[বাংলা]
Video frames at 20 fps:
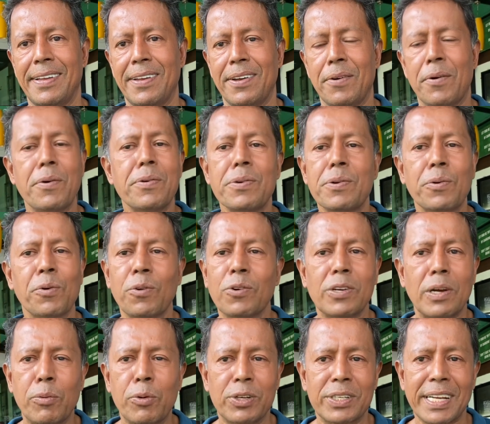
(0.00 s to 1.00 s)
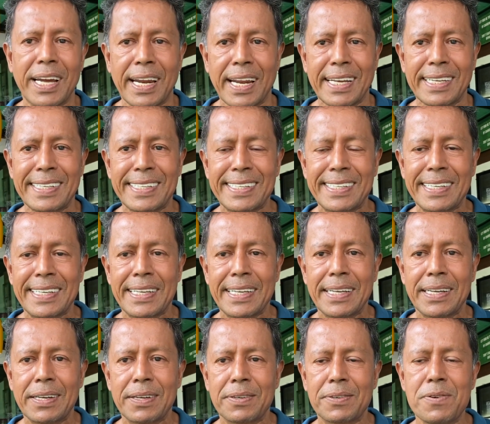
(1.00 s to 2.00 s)
অন্য কোনো সমস্যা নাই
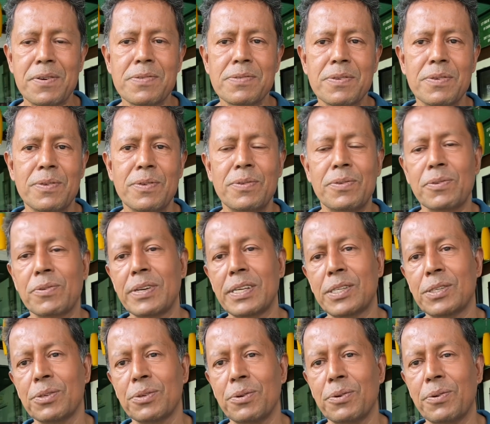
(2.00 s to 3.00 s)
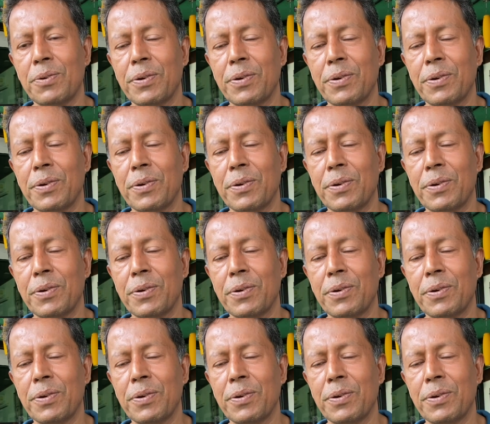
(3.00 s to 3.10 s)
কোনো কিছু